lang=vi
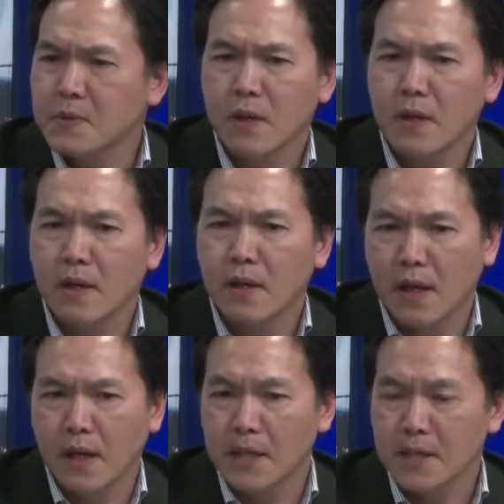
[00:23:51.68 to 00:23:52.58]
áp suất
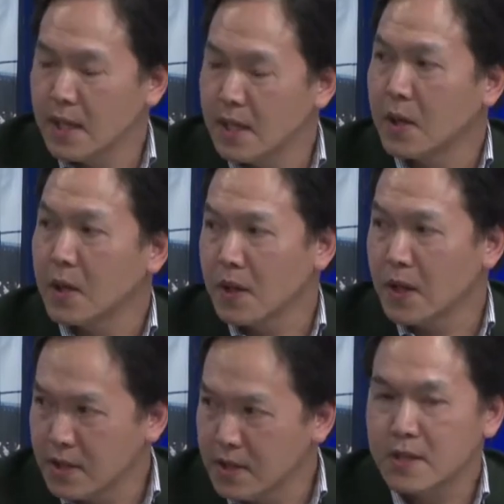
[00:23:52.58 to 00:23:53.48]
là bác sĩ gia đình có
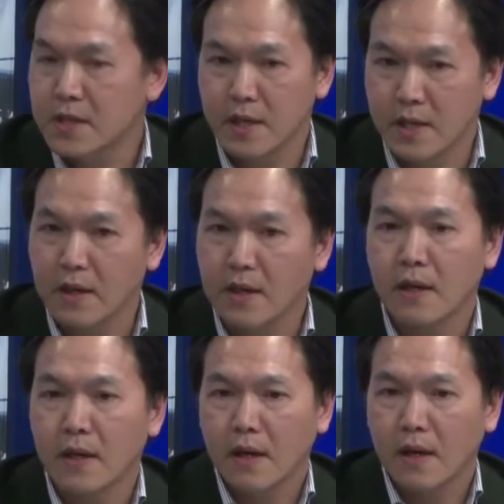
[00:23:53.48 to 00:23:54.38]
thể chữa trị được yeah.
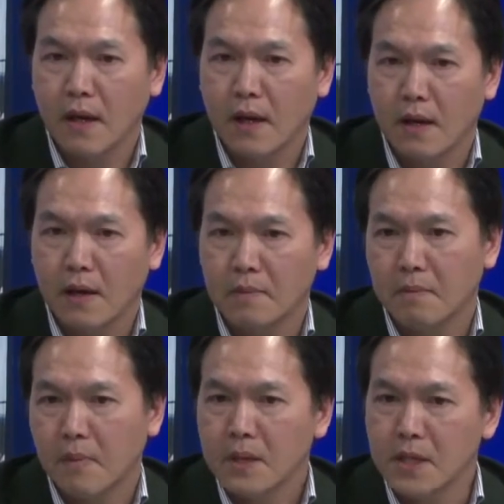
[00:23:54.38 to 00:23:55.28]
Dạ. um,
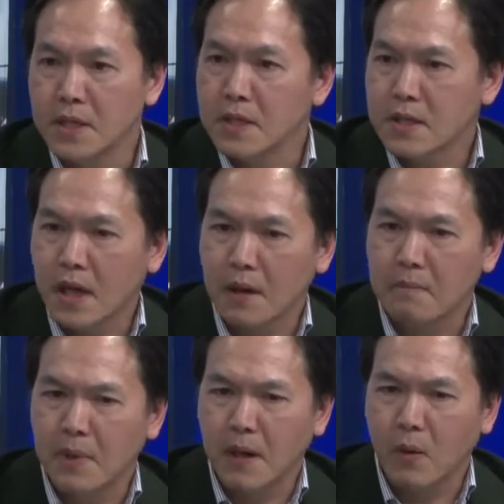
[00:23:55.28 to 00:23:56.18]
chỉ những trường hợp
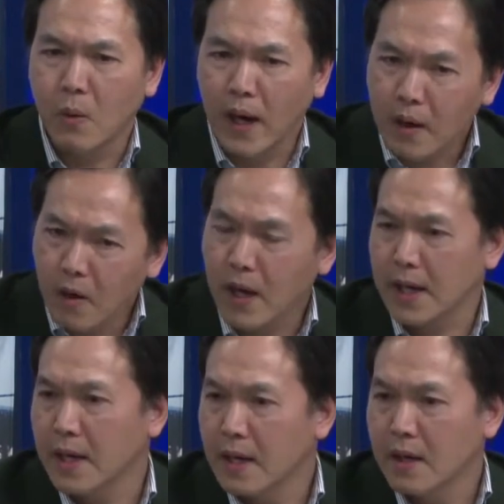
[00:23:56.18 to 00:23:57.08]
mà quá khó
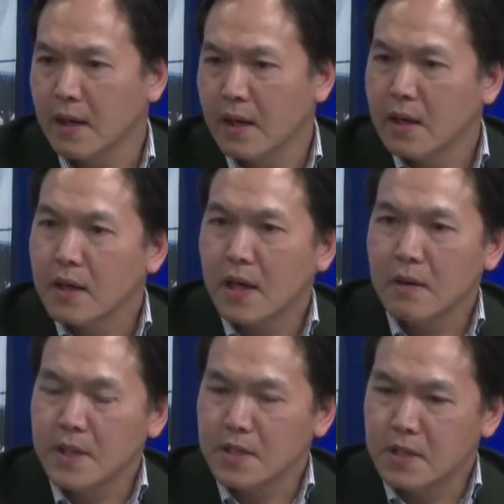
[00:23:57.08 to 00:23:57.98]
khăn yeah. Dạ.
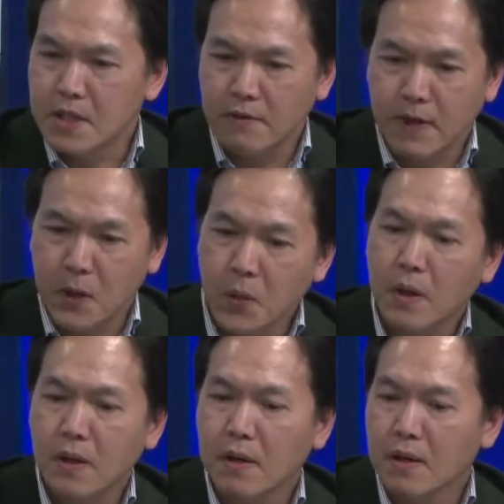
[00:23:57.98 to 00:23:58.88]
khi mà chữa trị về
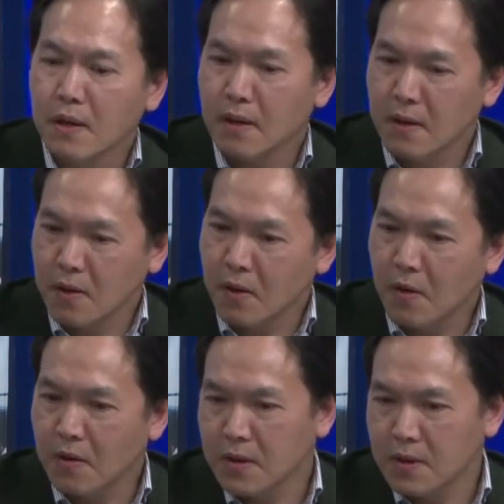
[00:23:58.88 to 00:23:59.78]
thuốc nó
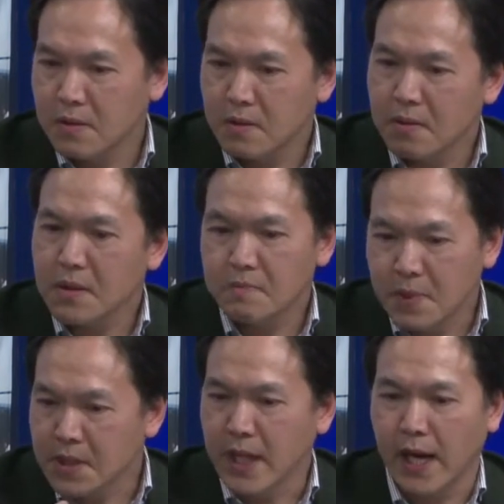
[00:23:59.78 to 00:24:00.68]
có
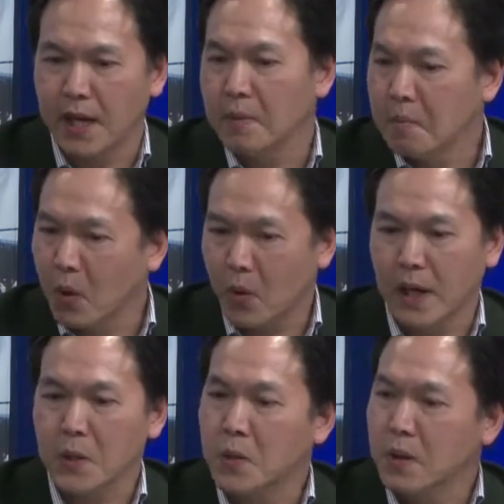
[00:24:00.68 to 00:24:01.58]
mình xài một
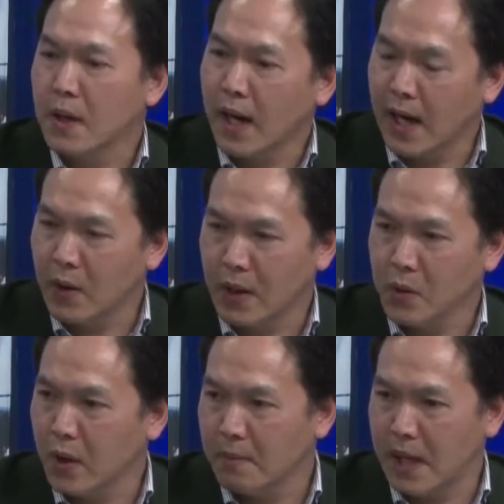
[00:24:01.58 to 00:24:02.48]
loại thuốc hai loại
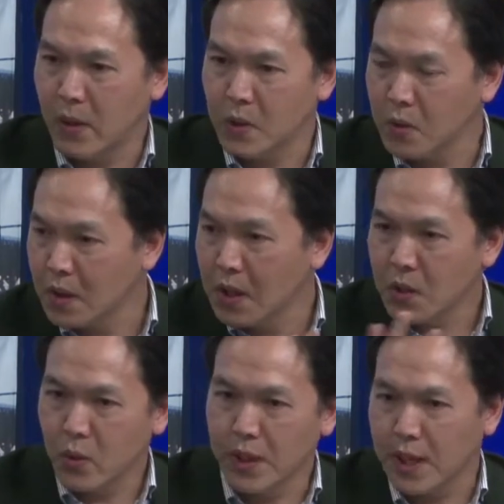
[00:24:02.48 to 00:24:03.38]
thuốc hay ba loại thuốc
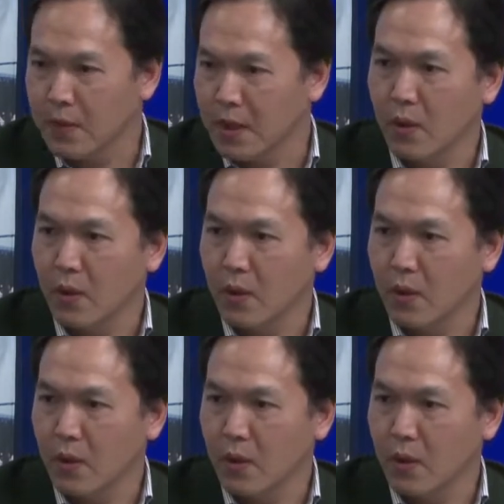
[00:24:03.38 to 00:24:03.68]
tùy theo